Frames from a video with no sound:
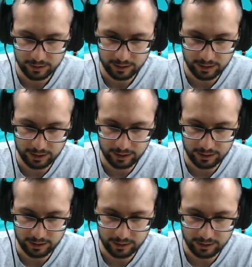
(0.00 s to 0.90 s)
Y
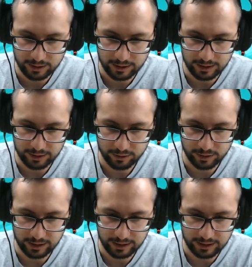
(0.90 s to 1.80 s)
a
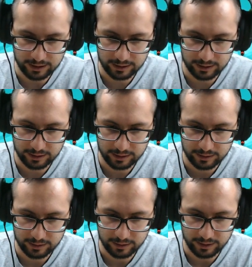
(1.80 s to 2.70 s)
congelar
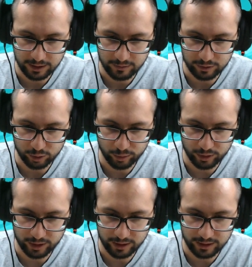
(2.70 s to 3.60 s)
en cuanto
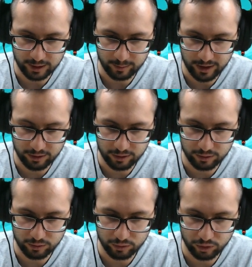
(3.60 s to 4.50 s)
ponga el mago.
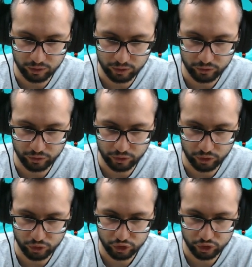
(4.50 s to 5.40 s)
1,
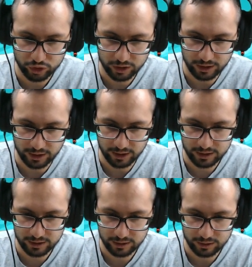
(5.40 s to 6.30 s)
2,
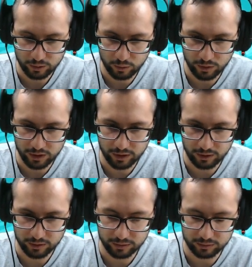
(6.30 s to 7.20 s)
3, 4.
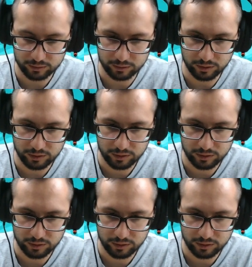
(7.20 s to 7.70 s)
No.